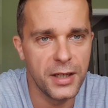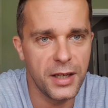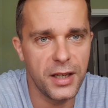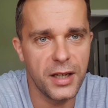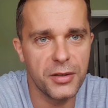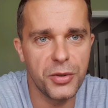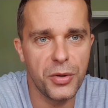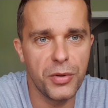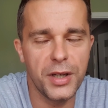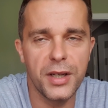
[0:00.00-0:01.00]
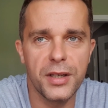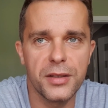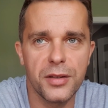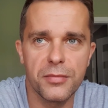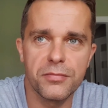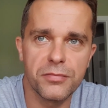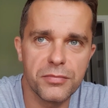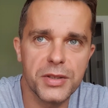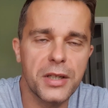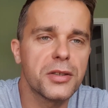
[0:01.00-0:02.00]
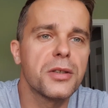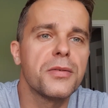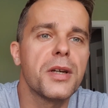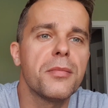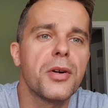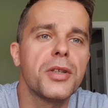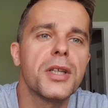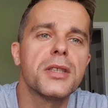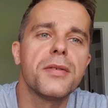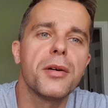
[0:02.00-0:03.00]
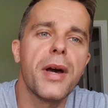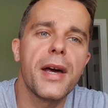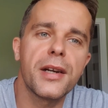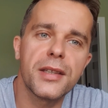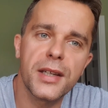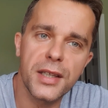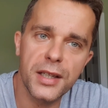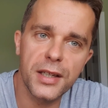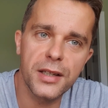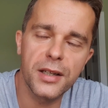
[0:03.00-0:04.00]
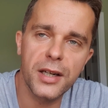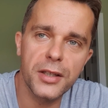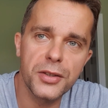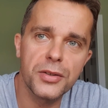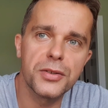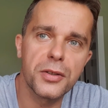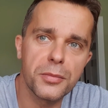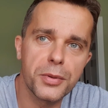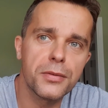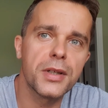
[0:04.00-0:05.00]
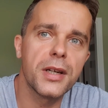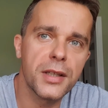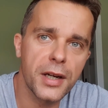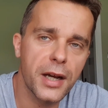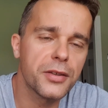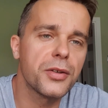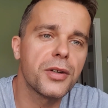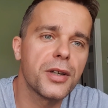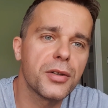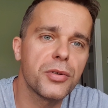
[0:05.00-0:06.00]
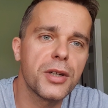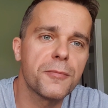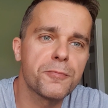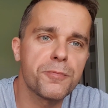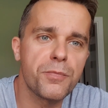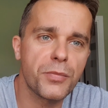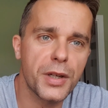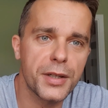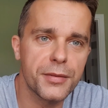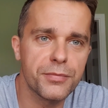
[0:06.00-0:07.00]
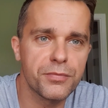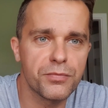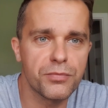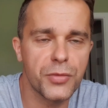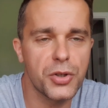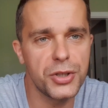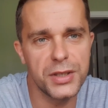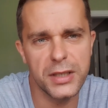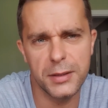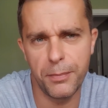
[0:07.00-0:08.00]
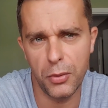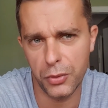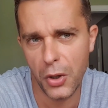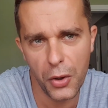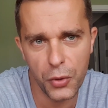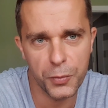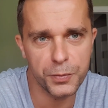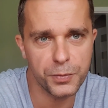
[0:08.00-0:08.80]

e, którą e, no, z tego co wiem, oni nazywają RTG, radioizotopowy generator, który mm, korzysta z plutonu.